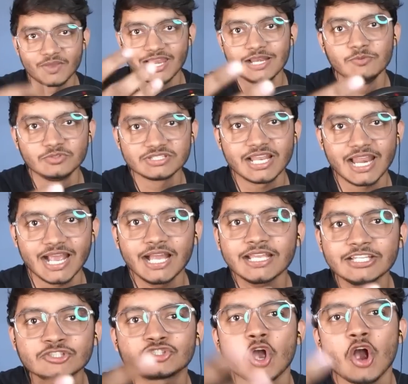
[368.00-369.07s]
पहले मुझे लगा
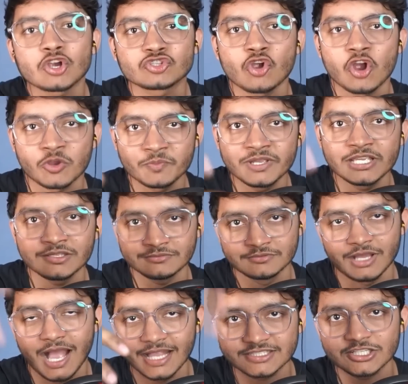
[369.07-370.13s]
कि शौक शौक में
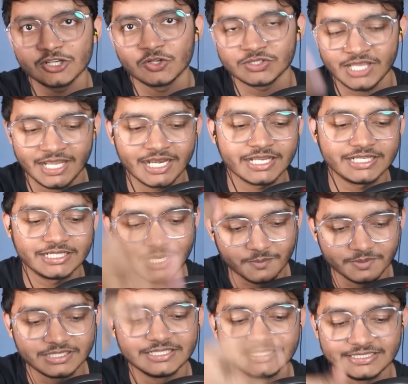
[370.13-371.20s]
आजकल होता है ना कि
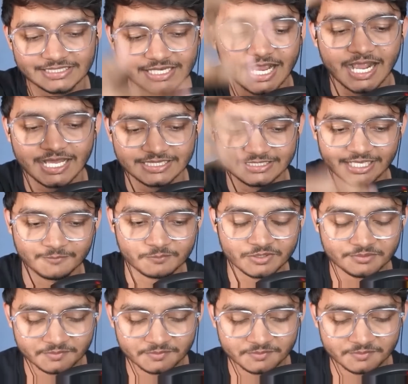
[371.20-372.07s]
डबल ई e लगा दिया फिर